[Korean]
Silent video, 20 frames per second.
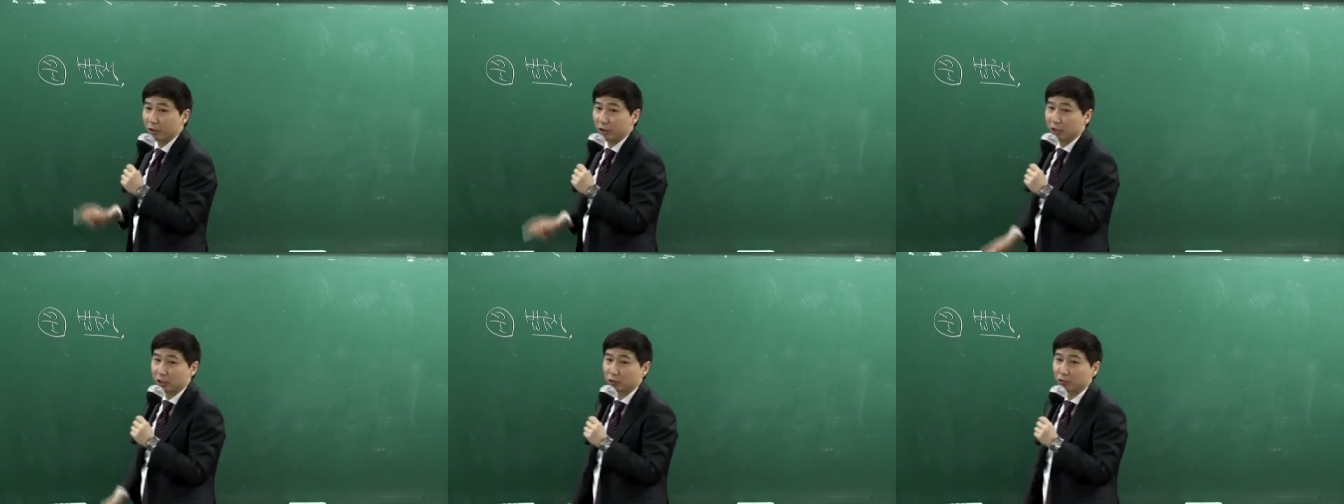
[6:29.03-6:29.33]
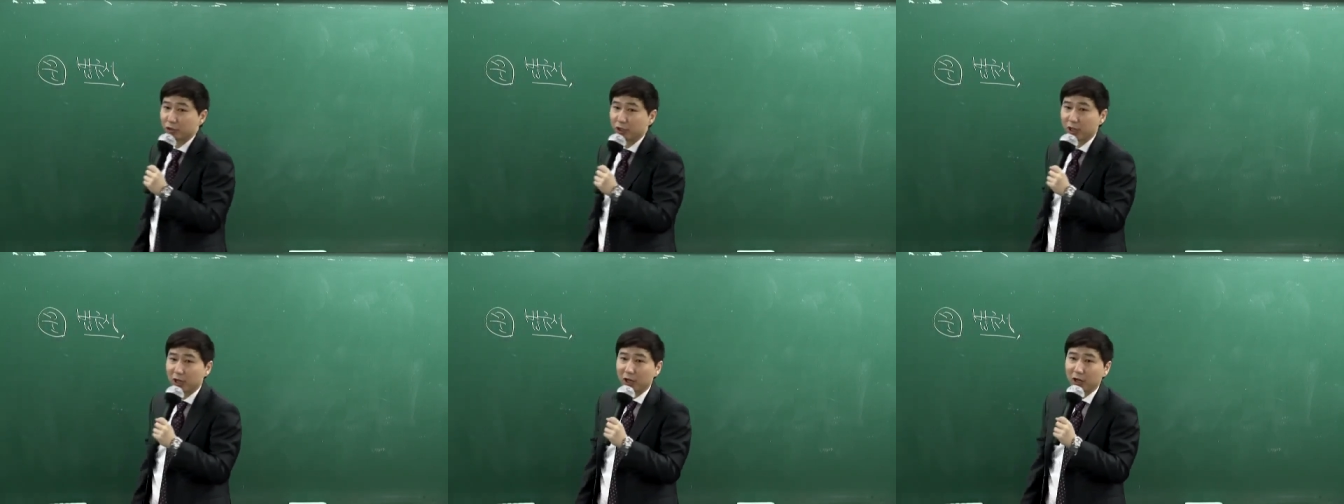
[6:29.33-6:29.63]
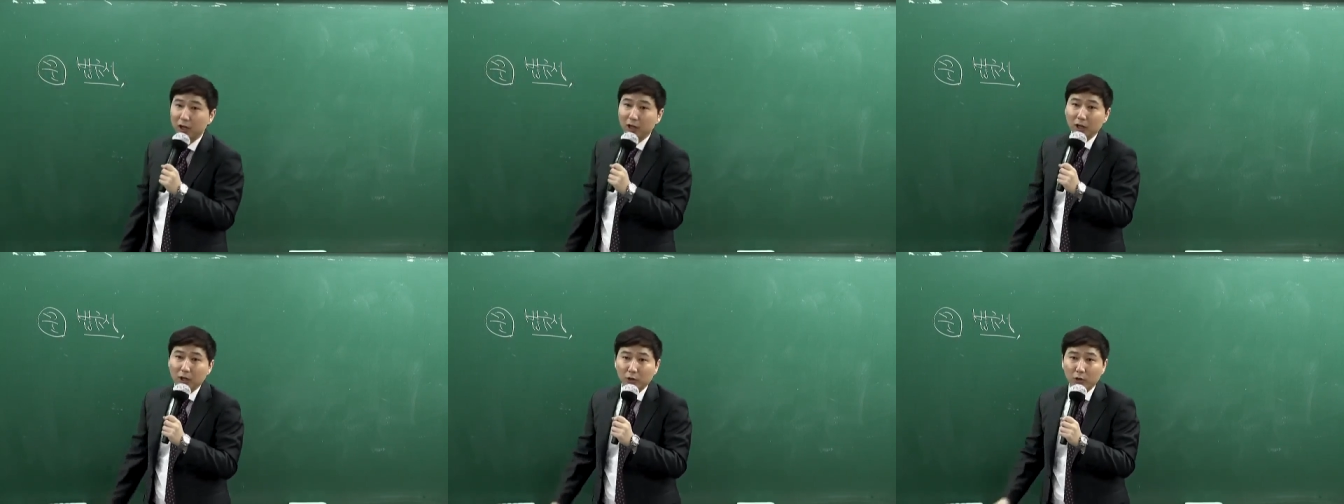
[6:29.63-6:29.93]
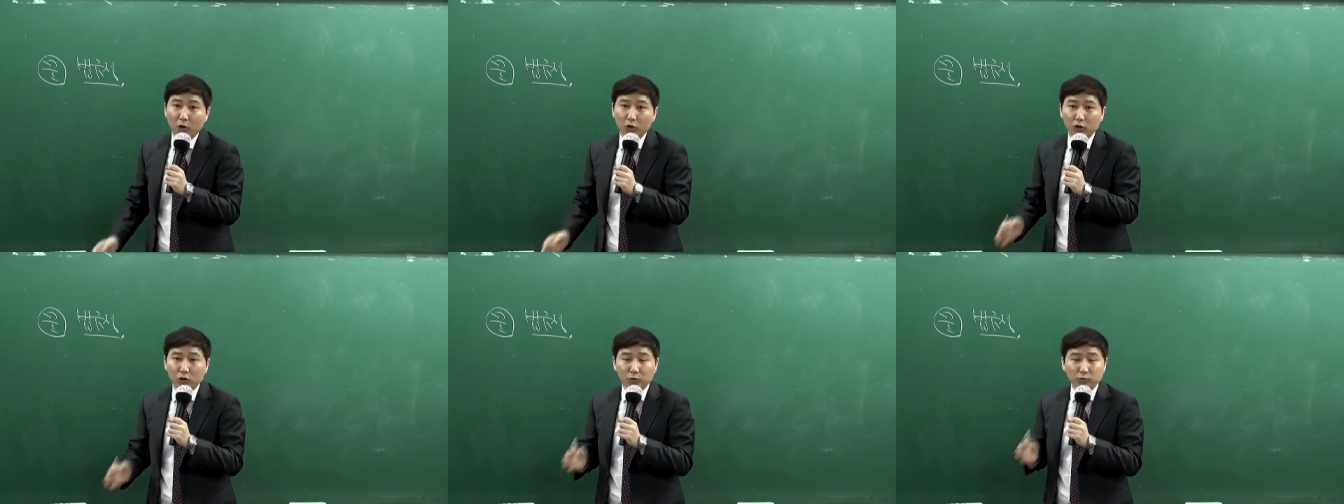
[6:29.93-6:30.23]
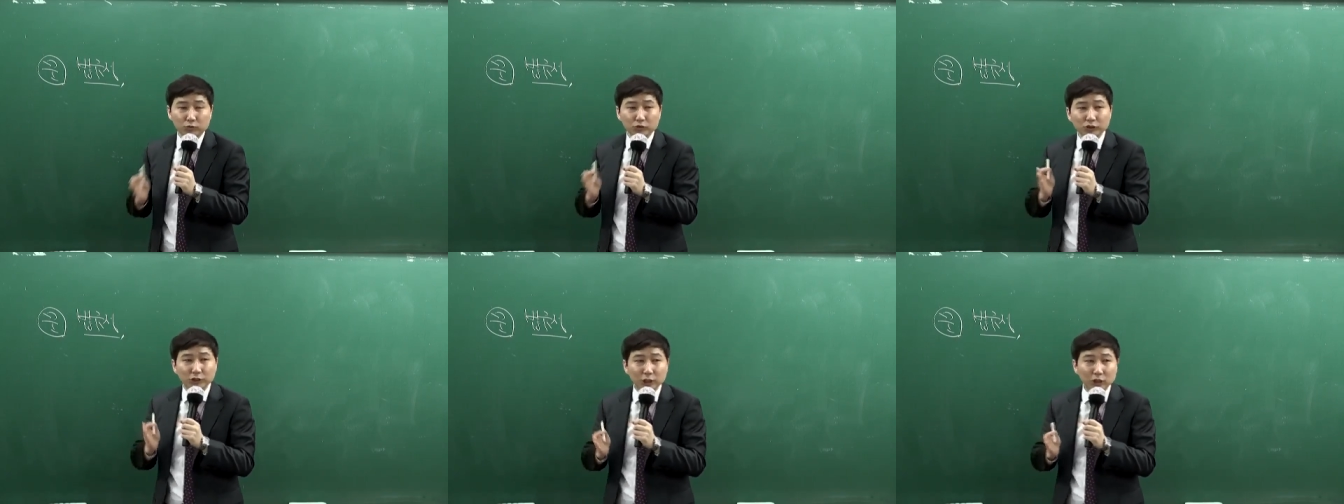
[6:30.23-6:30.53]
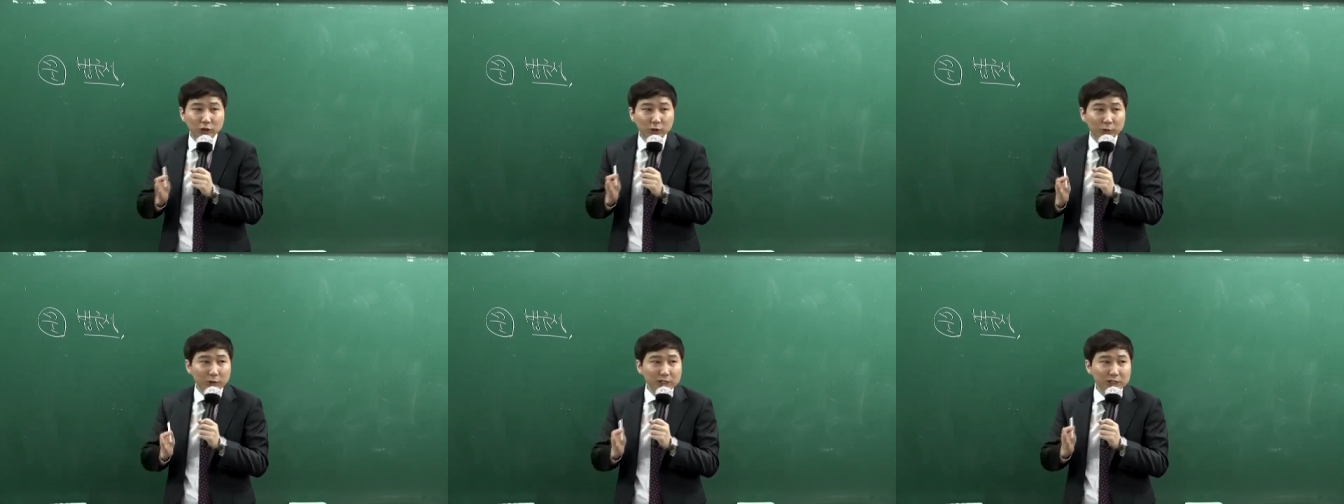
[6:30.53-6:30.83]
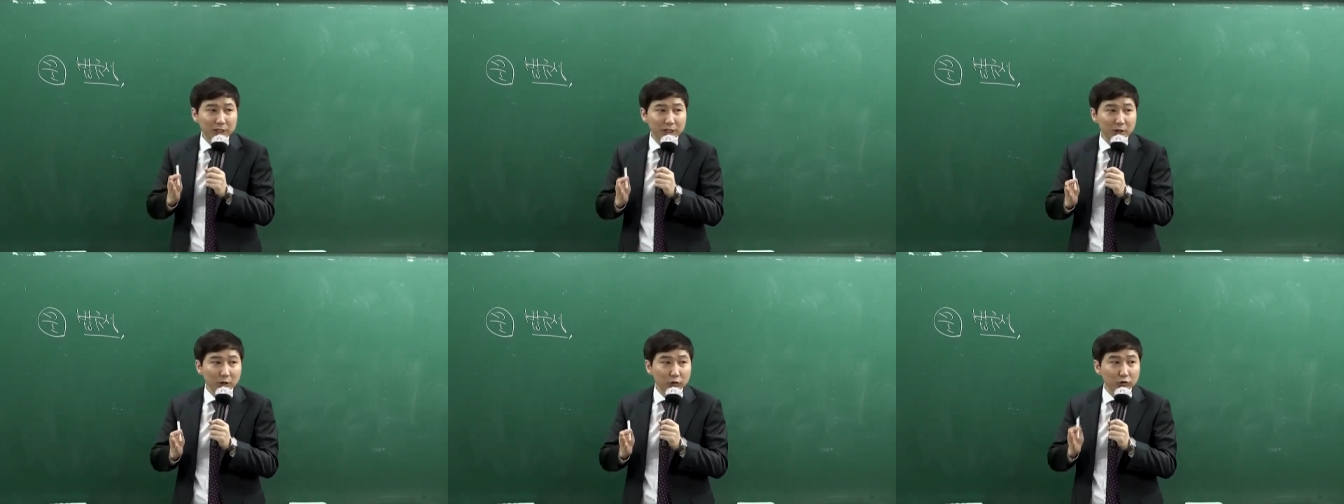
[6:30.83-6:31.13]
그래서 우리가 결국 문제점이
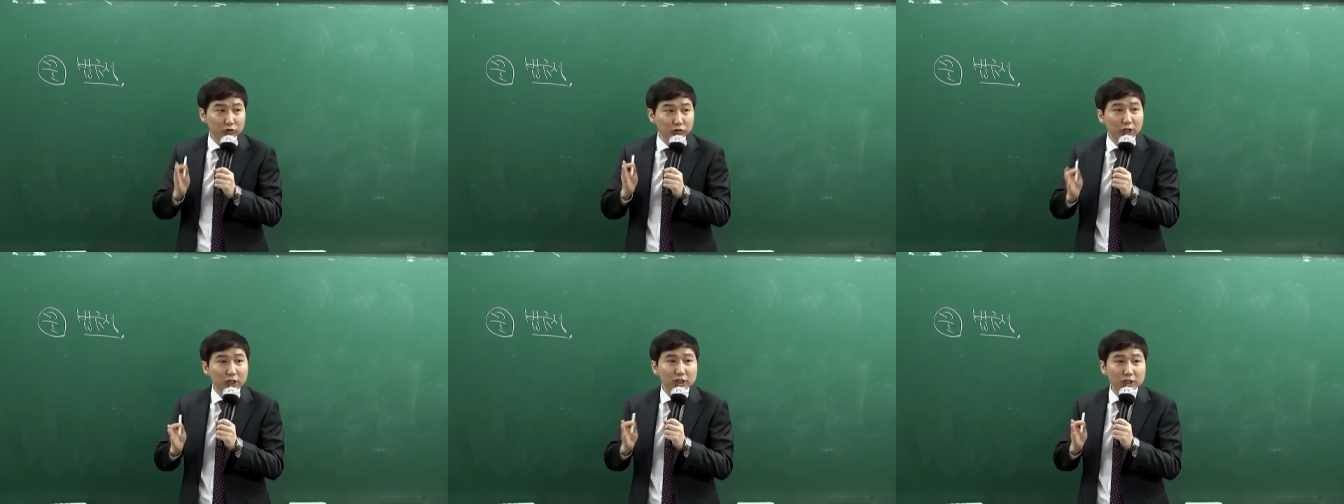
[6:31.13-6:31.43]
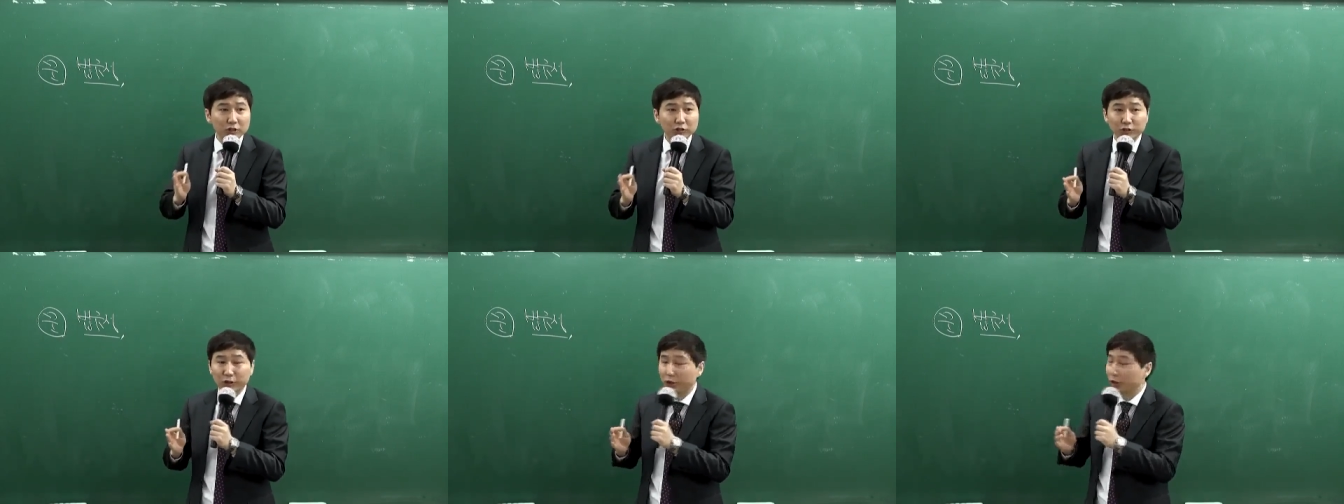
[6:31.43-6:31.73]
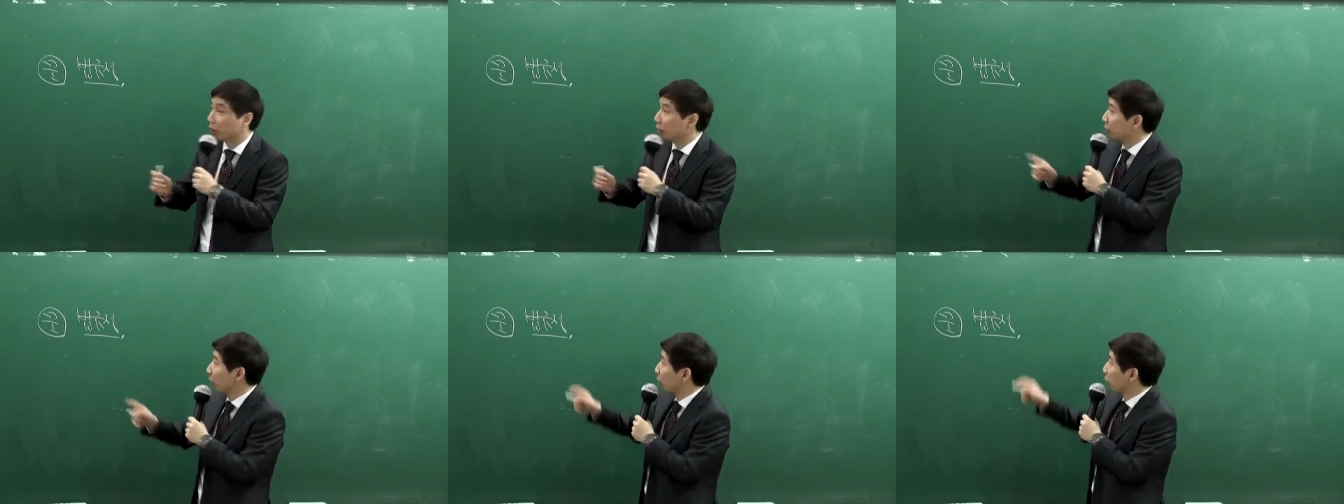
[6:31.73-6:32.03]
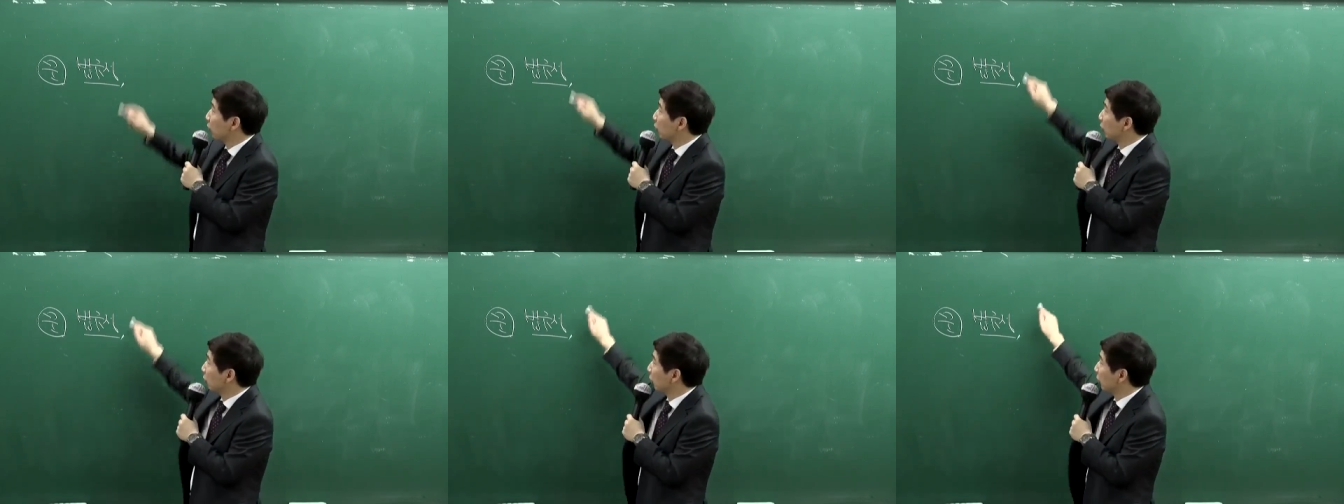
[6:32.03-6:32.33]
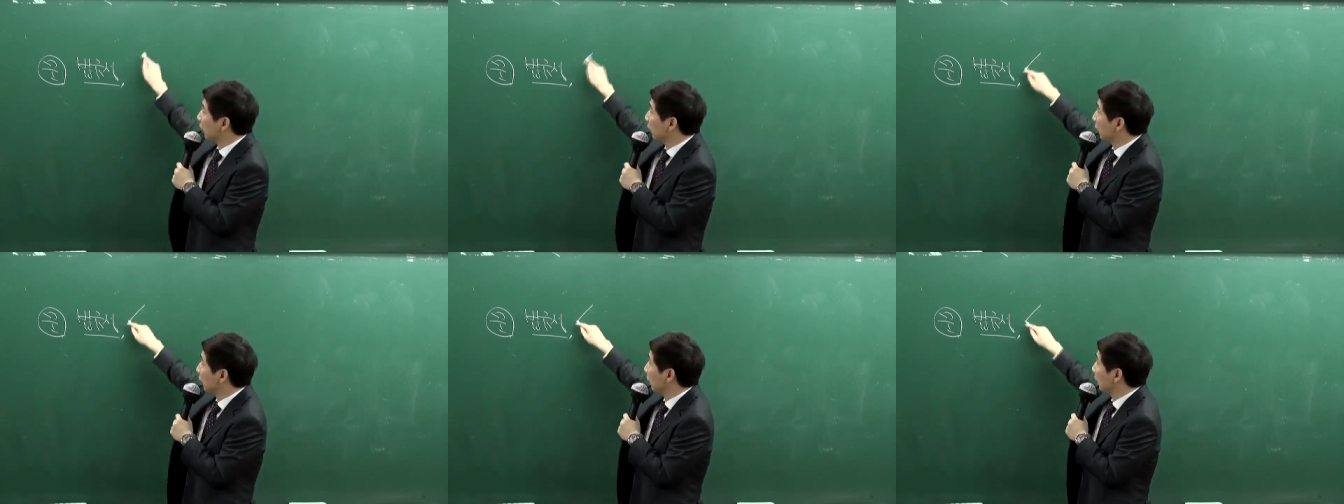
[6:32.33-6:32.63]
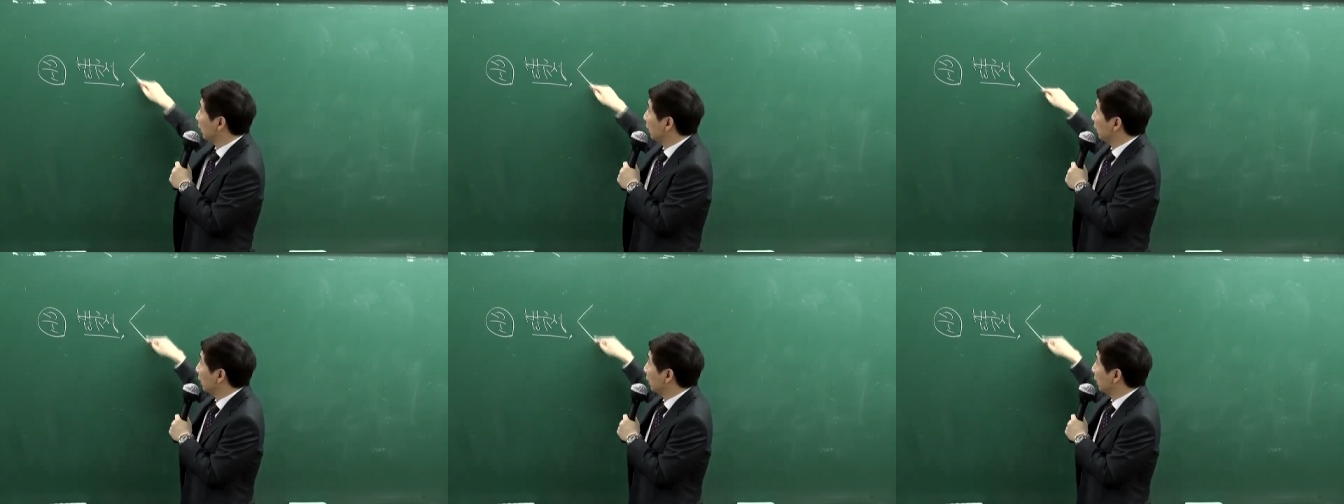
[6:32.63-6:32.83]
발생하는 건 두 가지 이유예요. 복귀정이